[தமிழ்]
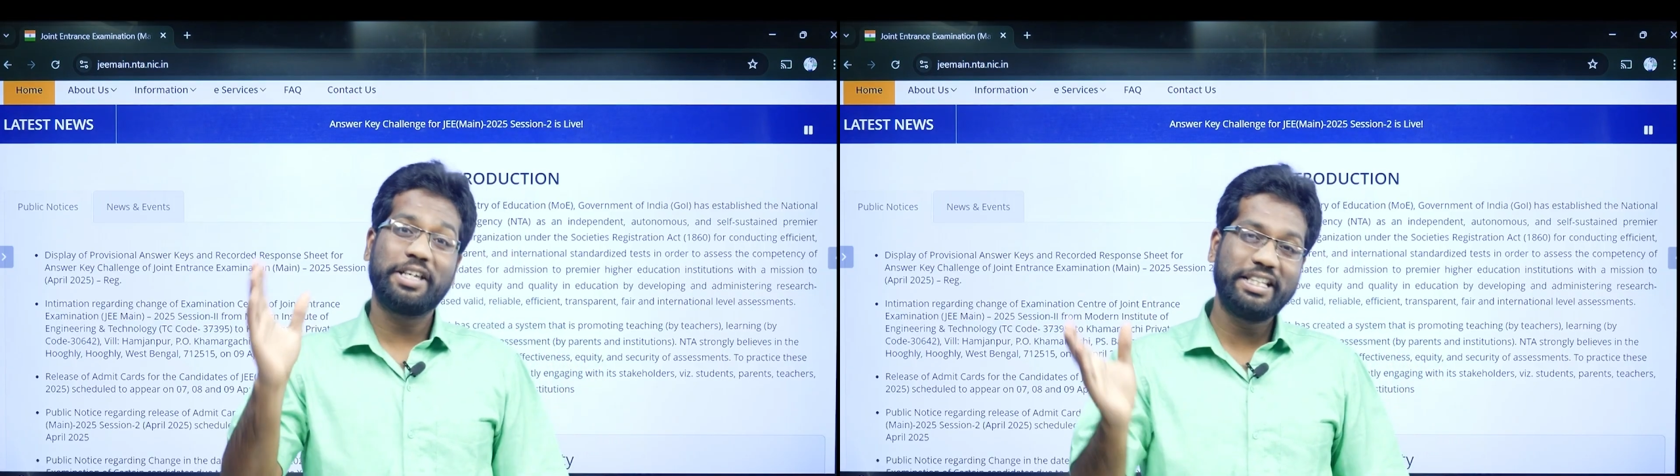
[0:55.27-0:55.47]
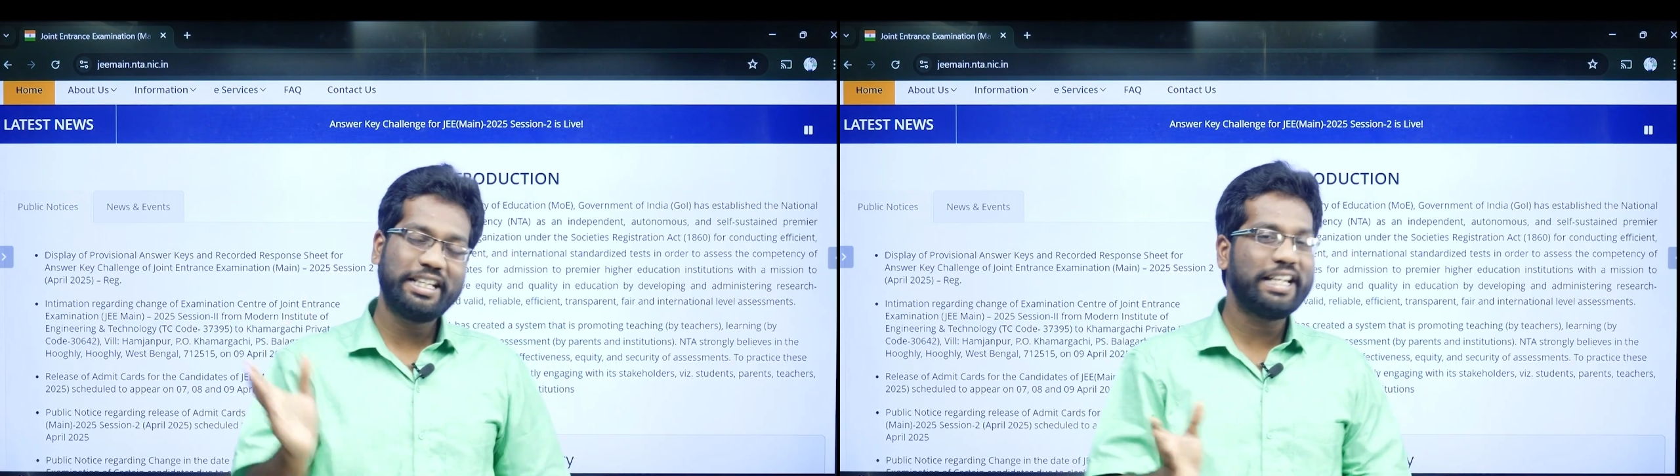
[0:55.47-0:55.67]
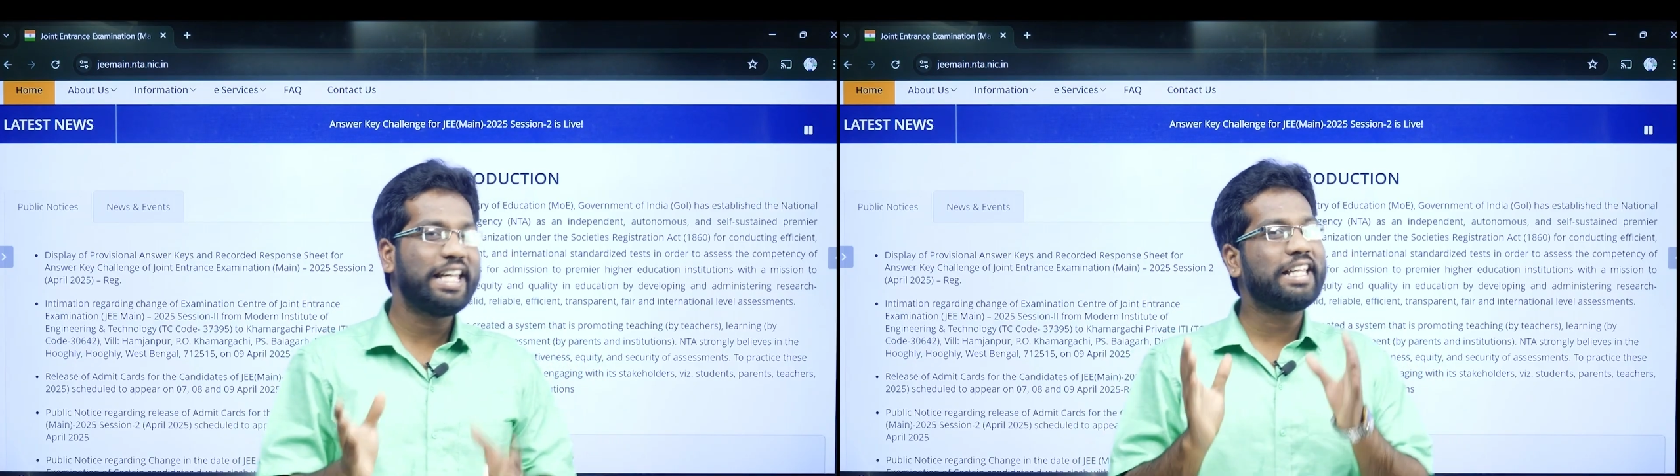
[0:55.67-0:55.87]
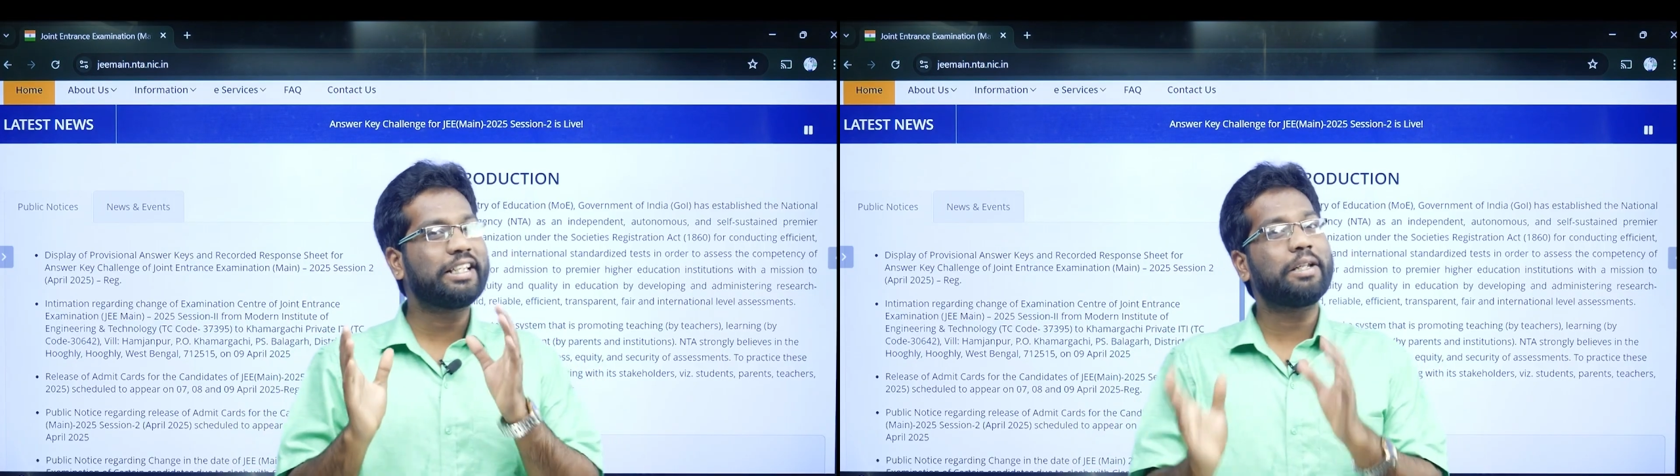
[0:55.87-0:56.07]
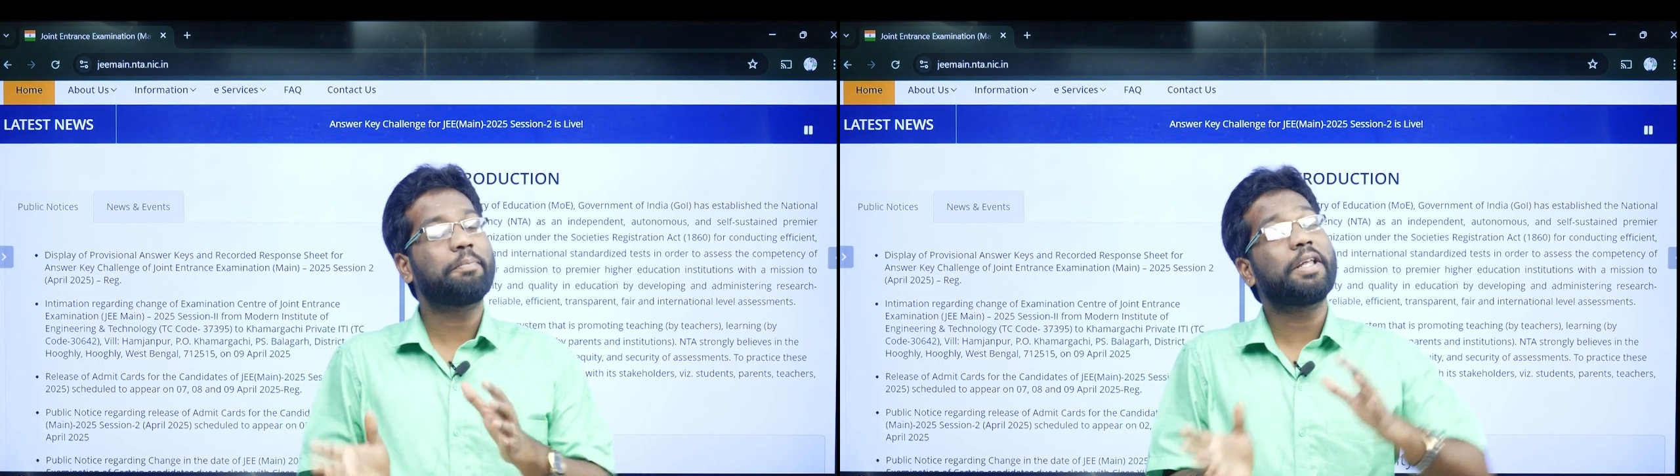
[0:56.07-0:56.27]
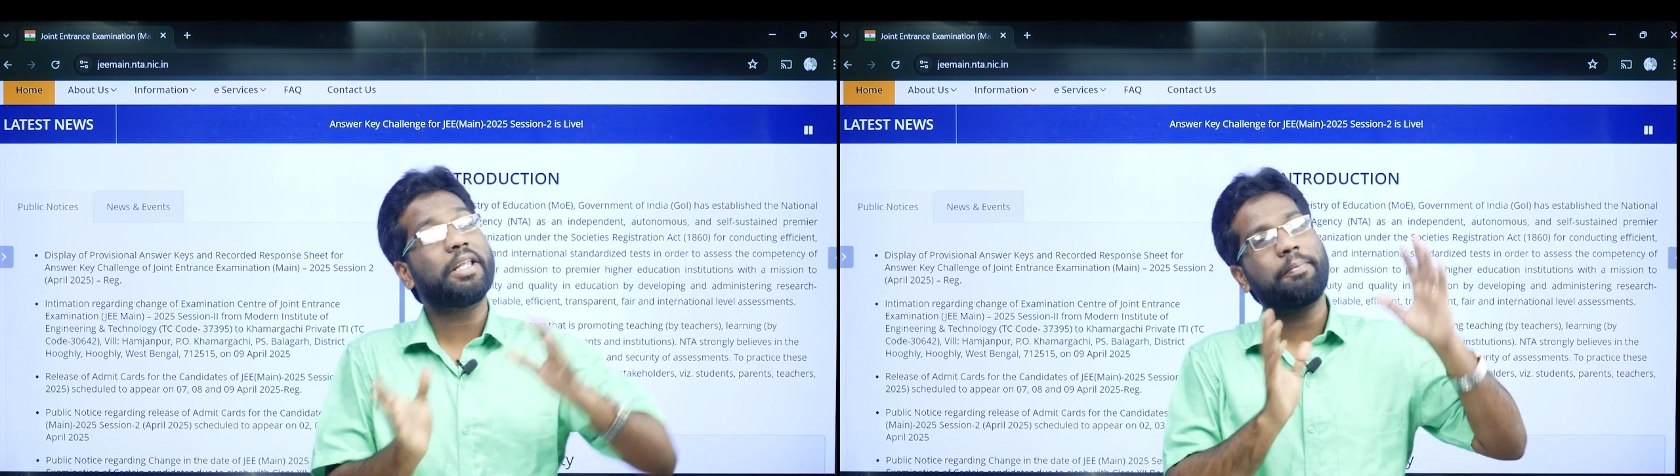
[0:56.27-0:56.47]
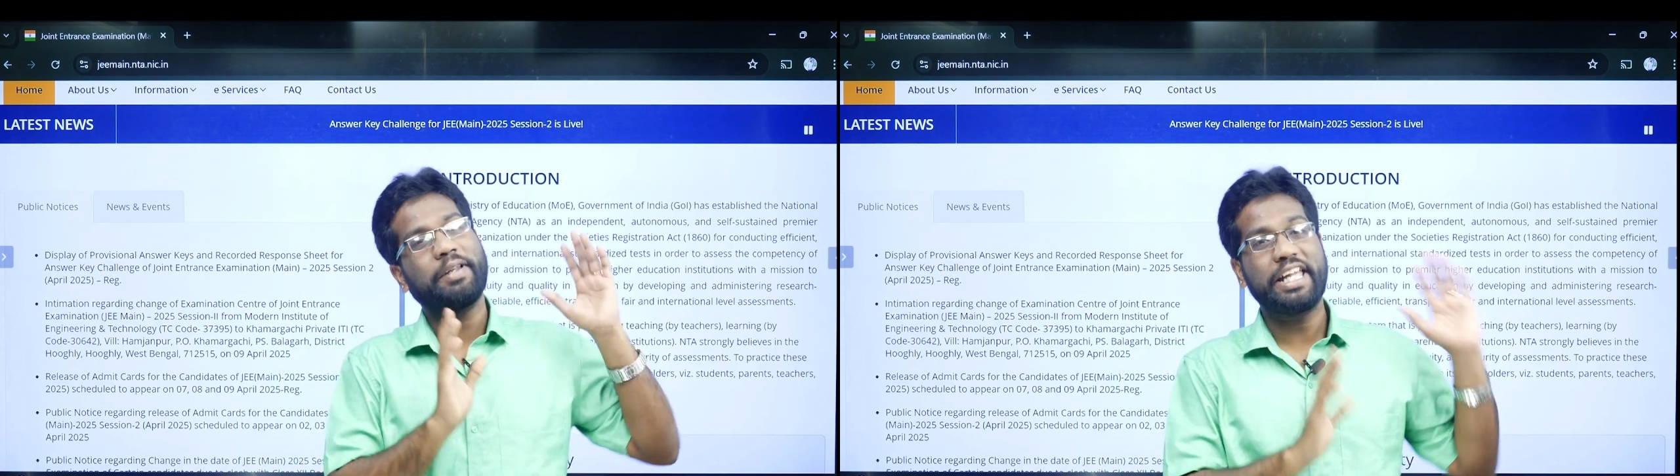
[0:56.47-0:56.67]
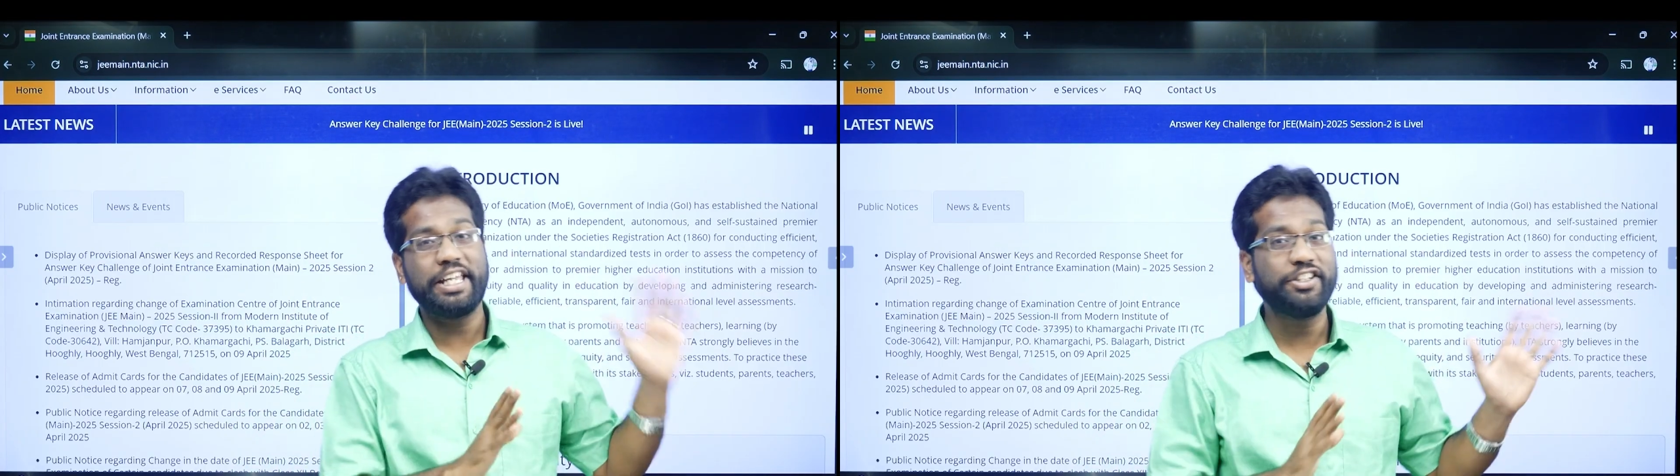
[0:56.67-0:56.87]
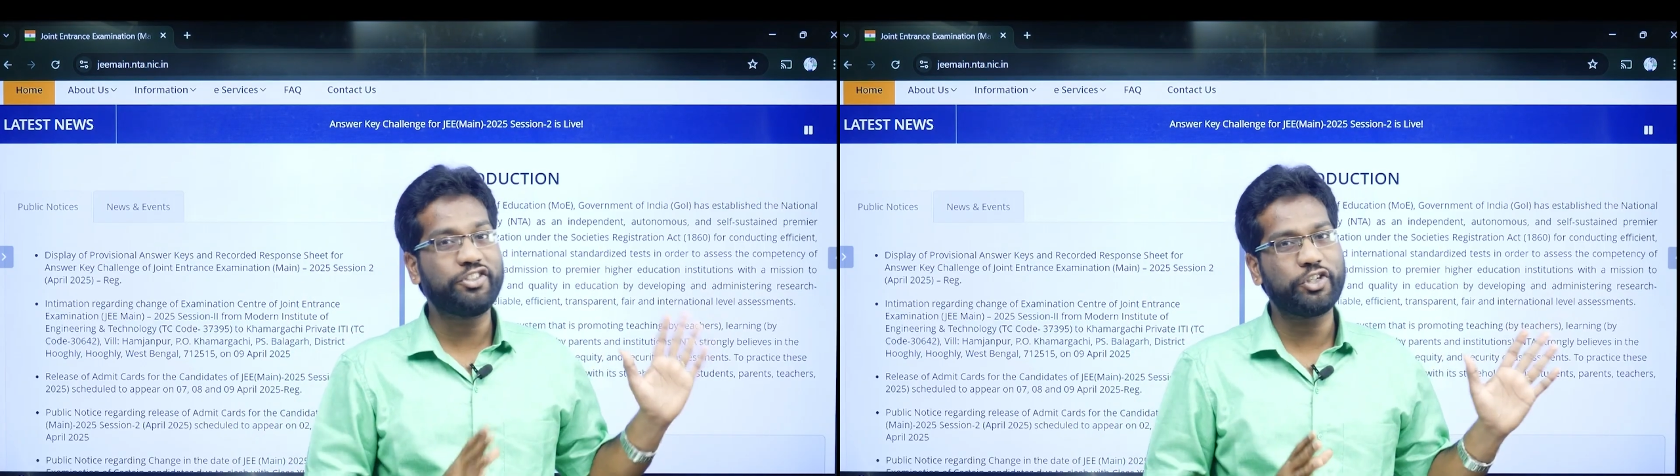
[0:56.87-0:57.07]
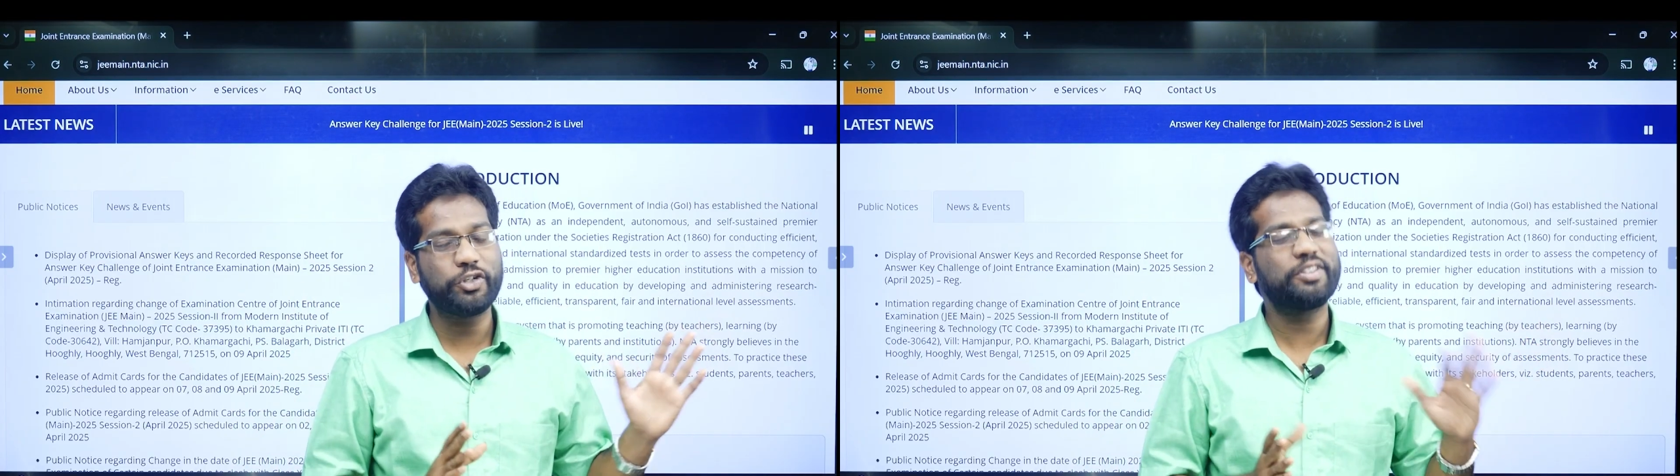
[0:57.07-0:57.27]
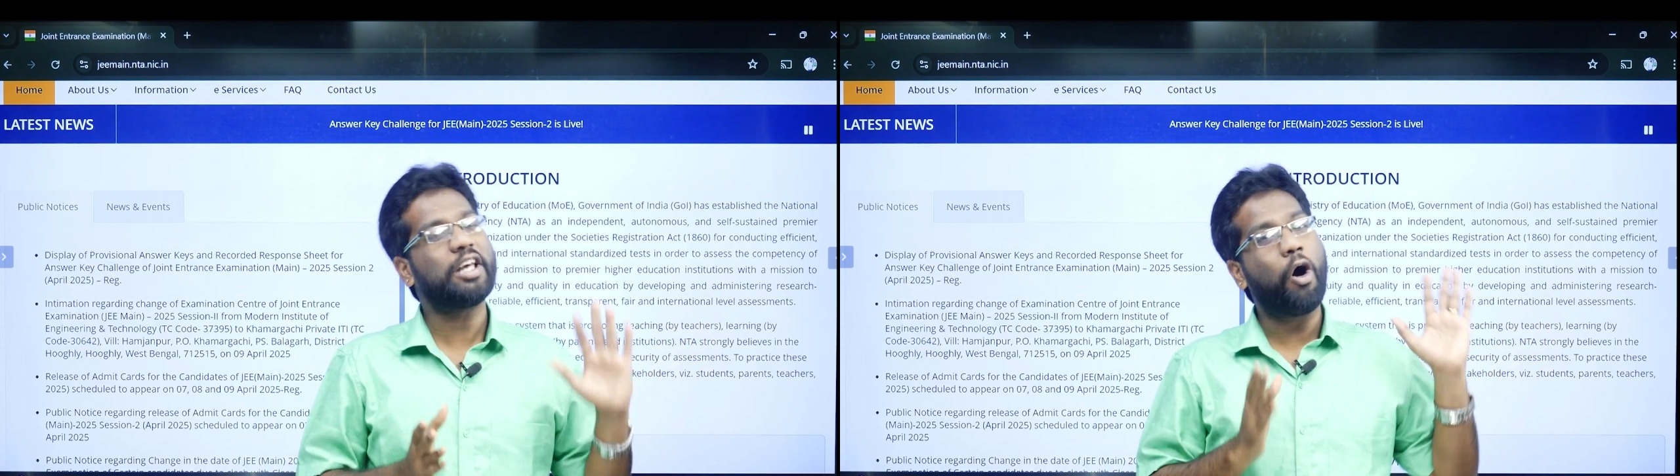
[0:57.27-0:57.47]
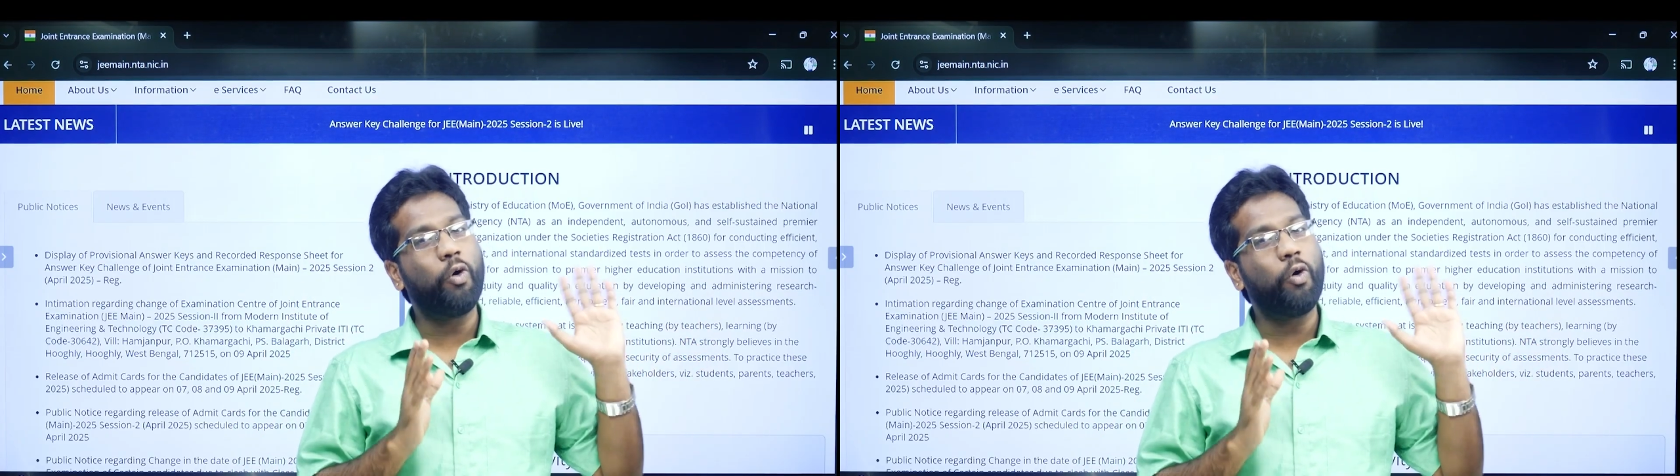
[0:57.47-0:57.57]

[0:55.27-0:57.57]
இதுக்குன்னே இருக்கிற பெரிய பெரிய இன்ஸ்டியூட்ஸ்